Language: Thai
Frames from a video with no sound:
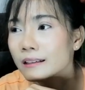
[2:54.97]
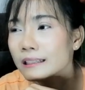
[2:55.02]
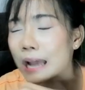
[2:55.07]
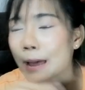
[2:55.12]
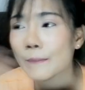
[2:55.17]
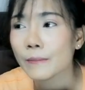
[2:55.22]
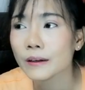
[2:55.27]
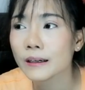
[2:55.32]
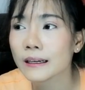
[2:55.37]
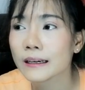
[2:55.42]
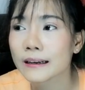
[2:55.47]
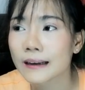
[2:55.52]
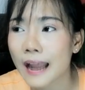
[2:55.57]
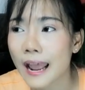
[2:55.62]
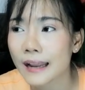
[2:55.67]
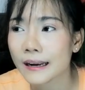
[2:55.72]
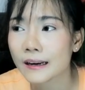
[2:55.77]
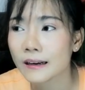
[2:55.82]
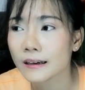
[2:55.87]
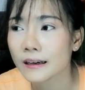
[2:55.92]
รับเงิน
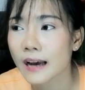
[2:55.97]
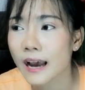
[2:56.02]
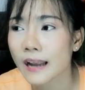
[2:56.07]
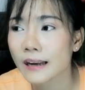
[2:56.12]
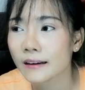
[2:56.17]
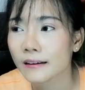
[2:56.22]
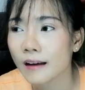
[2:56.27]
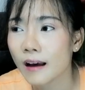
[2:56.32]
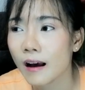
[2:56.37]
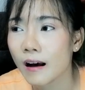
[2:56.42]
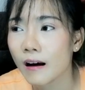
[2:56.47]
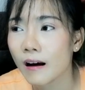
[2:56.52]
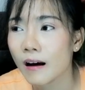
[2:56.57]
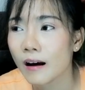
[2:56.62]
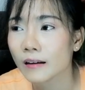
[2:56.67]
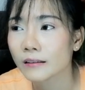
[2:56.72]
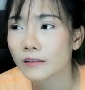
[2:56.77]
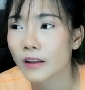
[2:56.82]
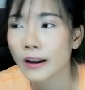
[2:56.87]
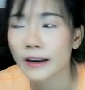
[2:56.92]
รายเดือน เออ
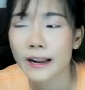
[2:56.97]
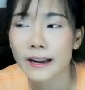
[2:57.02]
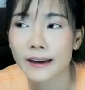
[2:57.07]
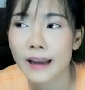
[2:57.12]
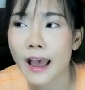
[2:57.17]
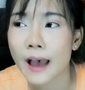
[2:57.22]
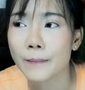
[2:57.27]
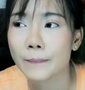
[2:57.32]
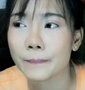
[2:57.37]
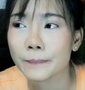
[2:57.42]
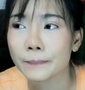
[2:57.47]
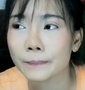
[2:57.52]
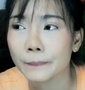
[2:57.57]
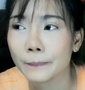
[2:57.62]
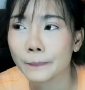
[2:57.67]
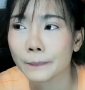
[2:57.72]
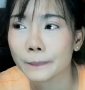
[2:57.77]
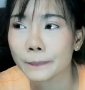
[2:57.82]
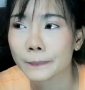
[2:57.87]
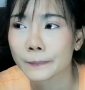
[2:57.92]
ตอนนั้น
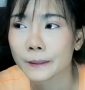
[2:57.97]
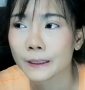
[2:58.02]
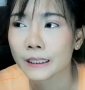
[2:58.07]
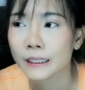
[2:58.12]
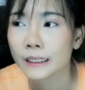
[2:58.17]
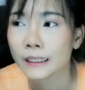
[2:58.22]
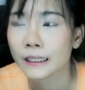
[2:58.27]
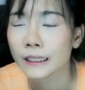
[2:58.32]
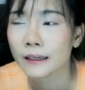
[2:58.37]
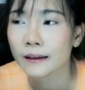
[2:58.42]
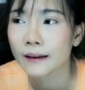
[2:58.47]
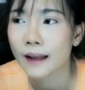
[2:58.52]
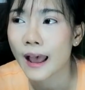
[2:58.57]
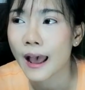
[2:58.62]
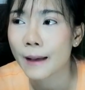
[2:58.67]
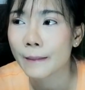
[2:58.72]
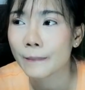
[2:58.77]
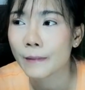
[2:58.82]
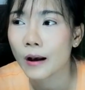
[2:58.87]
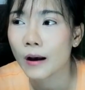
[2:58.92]
ทำ
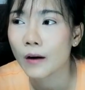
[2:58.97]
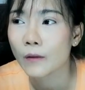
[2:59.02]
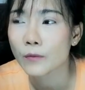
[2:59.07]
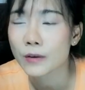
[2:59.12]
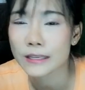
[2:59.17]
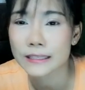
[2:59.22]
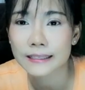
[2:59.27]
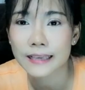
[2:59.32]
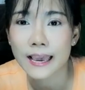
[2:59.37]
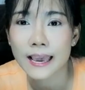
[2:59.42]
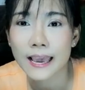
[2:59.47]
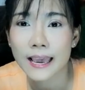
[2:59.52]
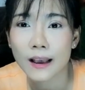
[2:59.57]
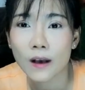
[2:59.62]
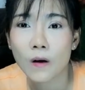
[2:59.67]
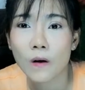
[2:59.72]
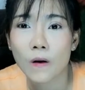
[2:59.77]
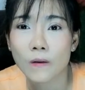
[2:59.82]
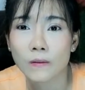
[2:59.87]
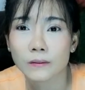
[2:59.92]
ทำเออเจ
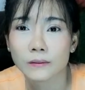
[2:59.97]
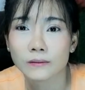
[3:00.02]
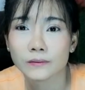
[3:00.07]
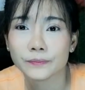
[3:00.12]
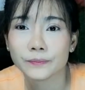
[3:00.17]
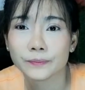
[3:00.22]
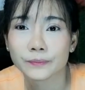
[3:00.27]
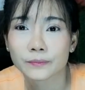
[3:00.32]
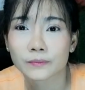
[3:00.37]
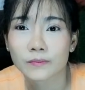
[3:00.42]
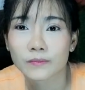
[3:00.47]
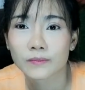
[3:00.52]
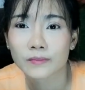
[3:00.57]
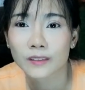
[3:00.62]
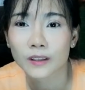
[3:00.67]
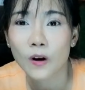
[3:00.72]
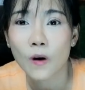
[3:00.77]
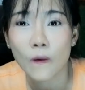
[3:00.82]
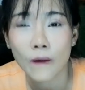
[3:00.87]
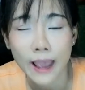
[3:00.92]
ของ
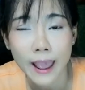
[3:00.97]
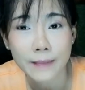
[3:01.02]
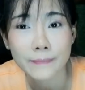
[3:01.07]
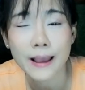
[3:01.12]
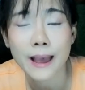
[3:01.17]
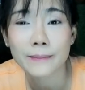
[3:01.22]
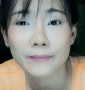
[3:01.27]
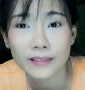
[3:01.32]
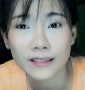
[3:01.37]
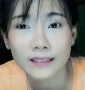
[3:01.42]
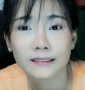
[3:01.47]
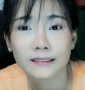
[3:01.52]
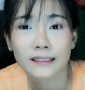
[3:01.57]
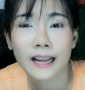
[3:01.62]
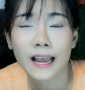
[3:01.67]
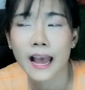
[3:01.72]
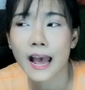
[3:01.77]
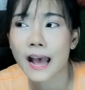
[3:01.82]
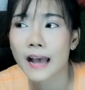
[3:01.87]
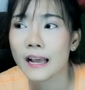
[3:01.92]
ของแอปแอปง
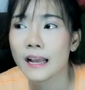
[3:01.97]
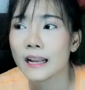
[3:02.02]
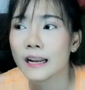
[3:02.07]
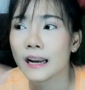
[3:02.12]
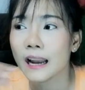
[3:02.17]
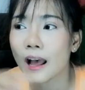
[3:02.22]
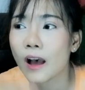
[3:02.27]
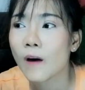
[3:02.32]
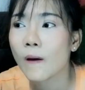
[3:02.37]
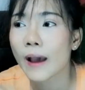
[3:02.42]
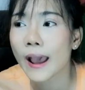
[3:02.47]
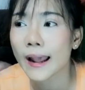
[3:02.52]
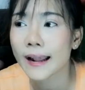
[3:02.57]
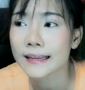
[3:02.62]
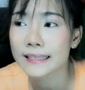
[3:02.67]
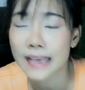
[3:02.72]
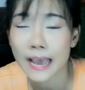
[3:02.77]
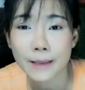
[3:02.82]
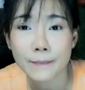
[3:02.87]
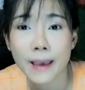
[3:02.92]
นะคะ แล้วเขาให้
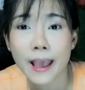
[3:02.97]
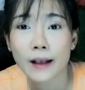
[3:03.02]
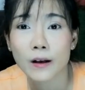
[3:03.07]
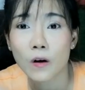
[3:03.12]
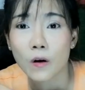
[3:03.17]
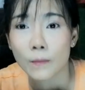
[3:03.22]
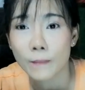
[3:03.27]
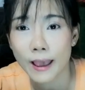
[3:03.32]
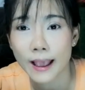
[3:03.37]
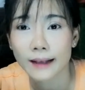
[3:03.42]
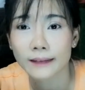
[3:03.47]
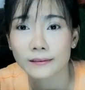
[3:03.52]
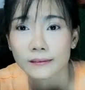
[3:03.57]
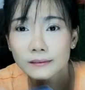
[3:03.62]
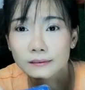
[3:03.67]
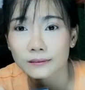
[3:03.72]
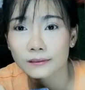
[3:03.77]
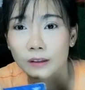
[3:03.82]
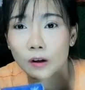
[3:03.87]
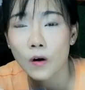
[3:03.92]
ใช้แบงค์ของแบงค์
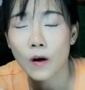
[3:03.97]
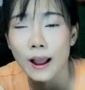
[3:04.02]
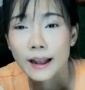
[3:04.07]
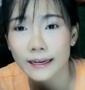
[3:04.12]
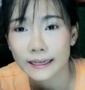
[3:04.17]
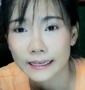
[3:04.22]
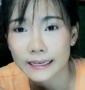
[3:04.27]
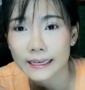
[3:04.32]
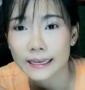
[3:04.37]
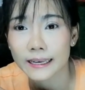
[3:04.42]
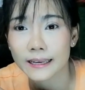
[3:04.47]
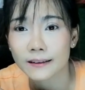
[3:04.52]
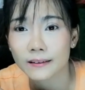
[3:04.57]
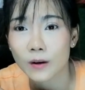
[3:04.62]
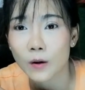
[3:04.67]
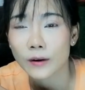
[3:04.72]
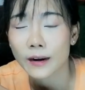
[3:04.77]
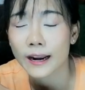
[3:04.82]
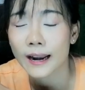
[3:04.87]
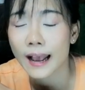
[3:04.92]
ของอันนี้
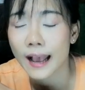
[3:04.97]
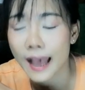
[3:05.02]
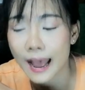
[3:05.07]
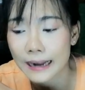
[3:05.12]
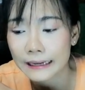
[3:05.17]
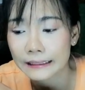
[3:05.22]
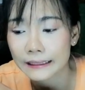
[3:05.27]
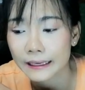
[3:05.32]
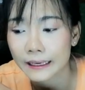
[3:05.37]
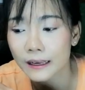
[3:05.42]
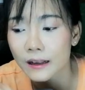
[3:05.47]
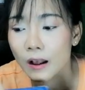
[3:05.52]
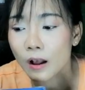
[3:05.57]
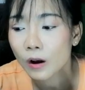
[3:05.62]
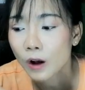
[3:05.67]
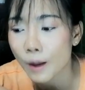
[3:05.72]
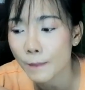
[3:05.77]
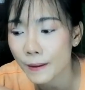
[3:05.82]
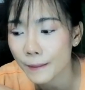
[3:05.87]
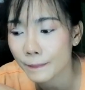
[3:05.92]
ของธนาคารนี้
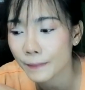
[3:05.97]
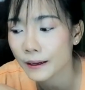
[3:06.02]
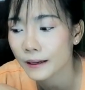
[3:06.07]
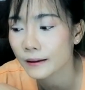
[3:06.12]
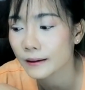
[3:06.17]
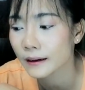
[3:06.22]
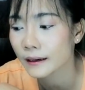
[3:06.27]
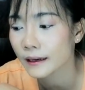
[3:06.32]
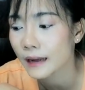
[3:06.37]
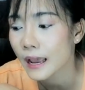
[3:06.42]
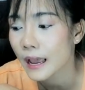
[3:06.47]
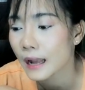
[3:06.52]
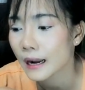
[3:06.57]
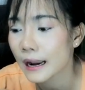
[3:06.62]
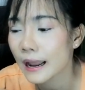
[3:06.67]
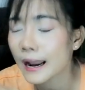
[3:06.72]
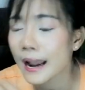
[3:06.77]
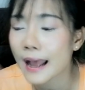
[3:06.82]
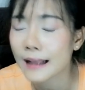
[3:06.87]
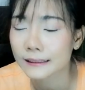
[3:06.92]
ก็ไปเปิด
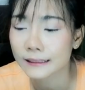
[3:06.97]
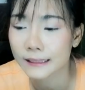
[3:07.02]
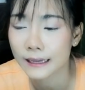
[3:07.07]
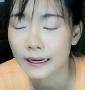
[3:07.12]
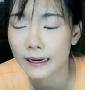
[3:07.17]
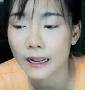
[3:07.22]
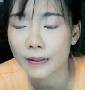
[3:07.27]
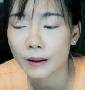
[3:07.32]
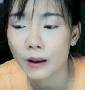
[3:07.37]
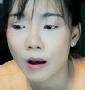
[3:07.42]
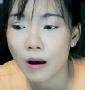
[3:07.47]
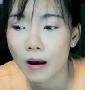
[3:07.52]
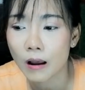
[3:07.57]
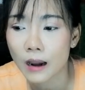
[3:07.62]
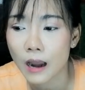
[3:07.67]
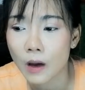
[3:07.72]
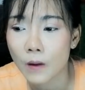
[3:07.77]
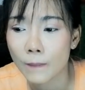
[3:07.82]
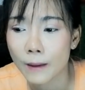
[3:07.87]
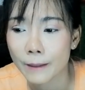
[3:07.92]
แล้วหลังจากนั้นนะพอ
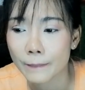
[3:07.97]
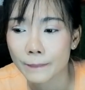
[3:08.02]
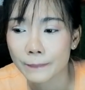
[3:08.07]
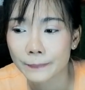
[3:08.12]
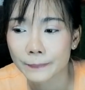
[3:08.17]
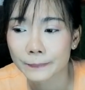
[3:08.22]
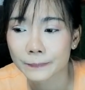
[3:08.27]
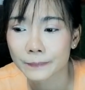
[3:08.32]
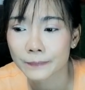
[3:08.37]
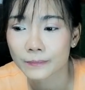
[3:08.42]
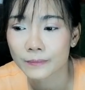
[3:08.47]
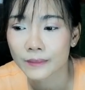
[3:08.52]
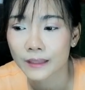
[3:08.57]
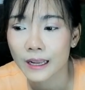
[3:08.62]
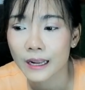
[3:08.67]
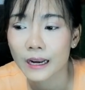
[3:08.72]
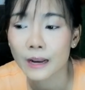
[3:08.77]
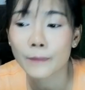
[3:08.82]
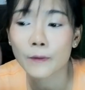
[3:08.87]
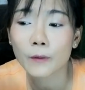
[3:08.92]
เราแบบ
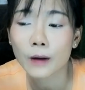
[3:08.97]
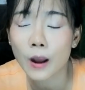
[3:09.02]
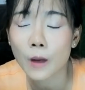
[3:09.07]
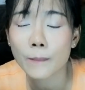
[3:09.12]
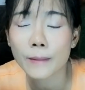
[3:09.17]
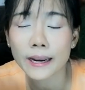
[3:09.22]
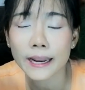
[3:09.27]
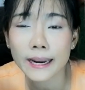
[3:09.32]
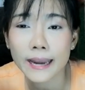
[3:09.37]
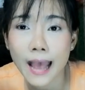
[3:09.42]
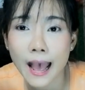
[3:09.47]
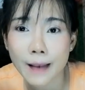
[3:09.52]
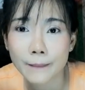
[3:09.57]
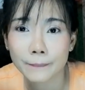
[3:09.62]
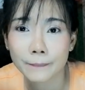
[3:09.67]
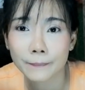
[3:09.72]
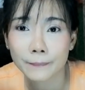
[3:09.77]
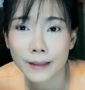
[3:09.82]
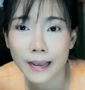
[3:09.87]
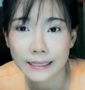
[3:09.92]
เราเราไม่ได้
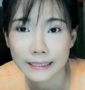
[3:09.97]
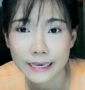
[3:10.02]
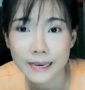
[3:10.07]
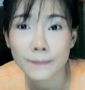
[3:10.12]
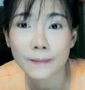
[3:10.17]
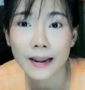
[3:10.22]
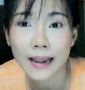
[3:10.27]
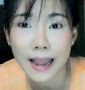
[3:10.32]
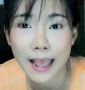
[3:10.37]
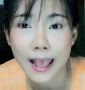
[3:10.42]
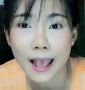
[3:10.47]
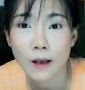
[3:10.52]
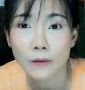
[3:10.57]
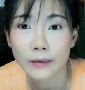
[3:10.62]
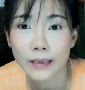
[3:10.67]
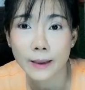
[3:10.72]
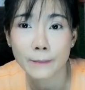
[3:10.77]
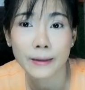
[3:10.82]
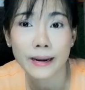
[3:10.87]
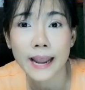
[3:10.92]
ทำอาชีพนั้นแล้ว
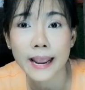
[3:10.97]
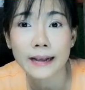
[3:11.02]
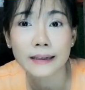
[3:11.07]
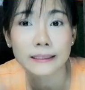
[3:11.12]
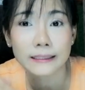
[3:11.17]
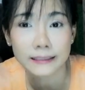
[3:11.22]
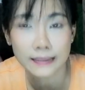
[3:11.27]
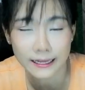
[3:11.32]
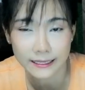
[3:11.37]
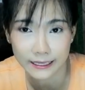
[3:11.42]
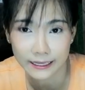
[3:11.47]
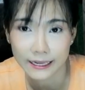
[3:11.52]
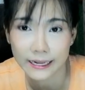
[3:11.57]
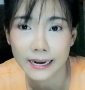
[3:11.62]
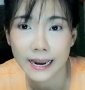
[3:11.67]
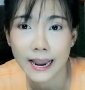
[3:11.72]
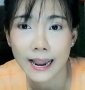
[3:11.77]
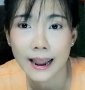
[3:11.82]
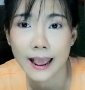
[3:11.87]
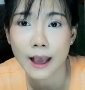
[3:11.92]
เนี่ยไม่ได้เงินเดือนจาก
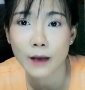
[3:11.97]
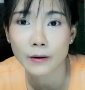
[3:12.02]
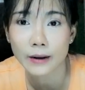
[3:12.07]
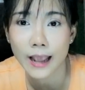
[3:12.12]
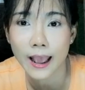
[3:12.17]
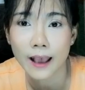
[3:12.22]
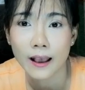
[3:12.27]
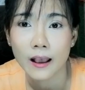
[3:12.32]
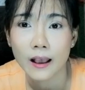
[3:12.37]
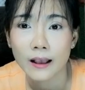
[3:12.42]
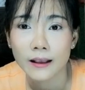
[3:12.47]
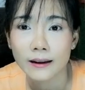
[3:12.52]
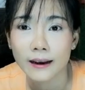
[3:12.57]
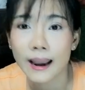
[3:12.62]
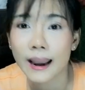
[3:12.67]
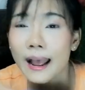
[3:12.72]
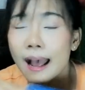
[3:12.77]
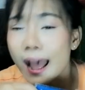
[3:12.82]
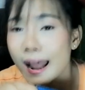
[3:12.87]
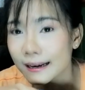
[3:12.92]
ที่นั่นแล้วเนี่ย ธ
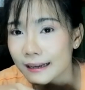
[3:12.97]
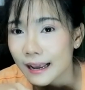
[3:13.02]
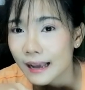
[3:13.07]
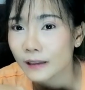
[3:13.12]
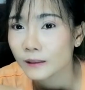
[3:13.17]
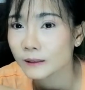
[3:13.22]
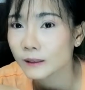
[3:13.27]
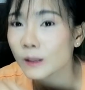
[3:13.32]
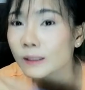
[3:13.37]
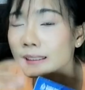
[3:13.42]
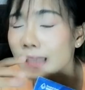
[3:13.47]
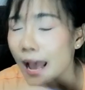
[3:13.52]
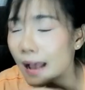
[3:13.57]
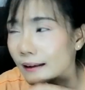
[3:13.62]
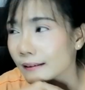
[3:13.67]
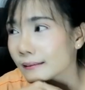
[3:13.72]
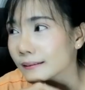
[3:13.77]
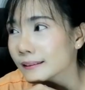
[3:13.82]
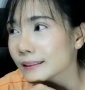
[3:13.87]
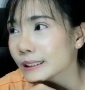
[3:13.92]
นาคารเนี้ยก็จาก
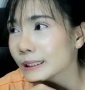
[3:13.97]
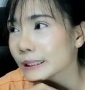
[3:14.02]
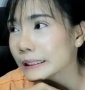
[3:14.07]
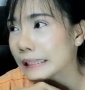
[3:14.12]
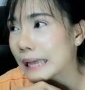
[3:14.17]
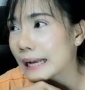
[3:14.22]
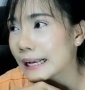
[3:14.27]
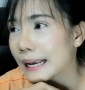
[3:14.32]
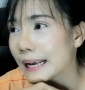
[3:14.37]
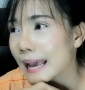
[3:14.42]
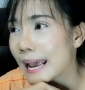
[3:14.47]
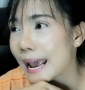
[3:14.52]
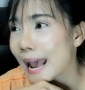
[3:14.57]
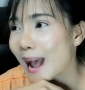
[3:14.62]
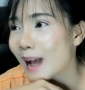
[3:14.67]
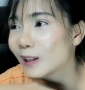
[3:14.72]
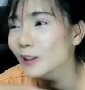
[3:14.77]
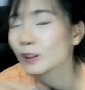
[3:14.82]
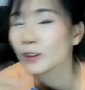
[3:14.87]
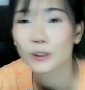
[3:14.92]
จากยังไง
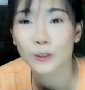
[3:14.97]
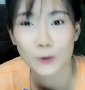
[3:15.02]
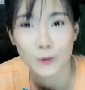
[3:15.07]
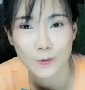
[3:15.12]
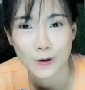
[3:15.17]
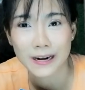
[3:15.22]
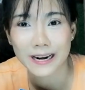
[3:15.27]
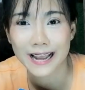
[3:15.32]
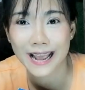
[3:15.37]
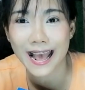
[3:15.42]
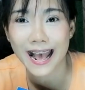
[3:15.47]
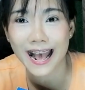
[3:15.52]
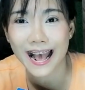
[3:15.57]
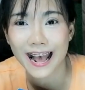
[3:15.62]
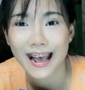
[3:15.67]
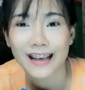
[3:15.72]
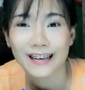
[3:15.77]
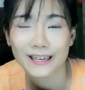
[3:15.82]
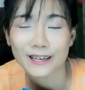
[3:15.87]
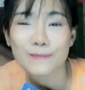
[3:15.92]
อะศูนย์เลยอะ
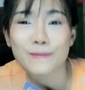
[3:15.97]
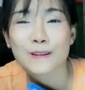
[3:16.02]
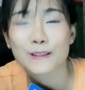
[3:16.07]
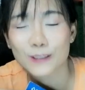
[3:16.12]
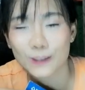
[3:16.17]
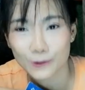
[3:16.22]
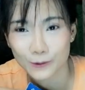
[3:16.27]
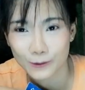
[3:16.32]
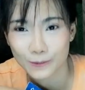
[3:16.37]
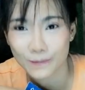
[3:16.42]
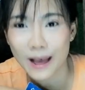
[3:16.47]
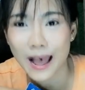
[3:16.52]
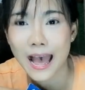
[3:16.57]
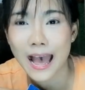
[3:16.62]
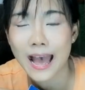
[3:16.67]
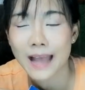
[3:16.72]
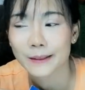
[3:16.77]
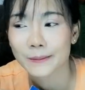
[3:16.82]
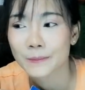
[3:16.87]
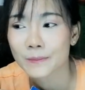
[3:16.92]
ค่ะ เออ เป็นศูนย์
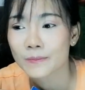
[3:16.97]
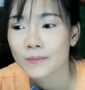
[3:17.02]
บาท